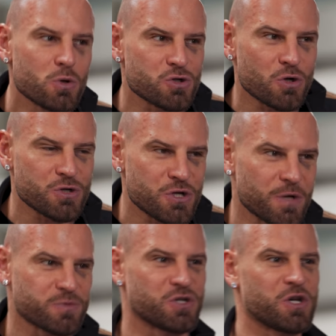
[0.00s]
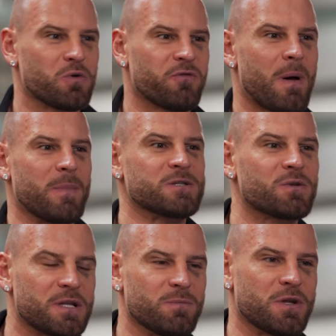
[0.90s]
już troszeczkę przecieków mamy, co
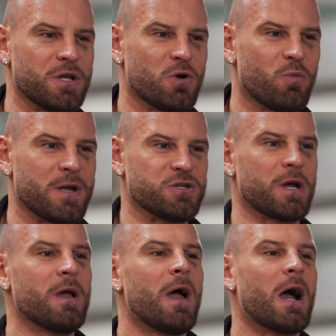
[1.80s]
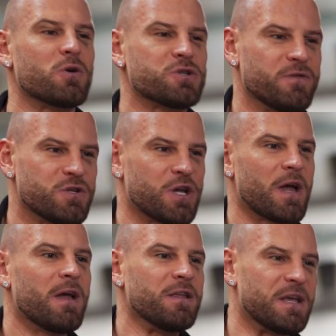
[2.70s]
na tym treningu będzie, ale oczywiście
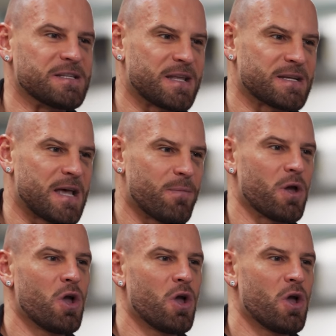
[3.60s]
nie zdradzamy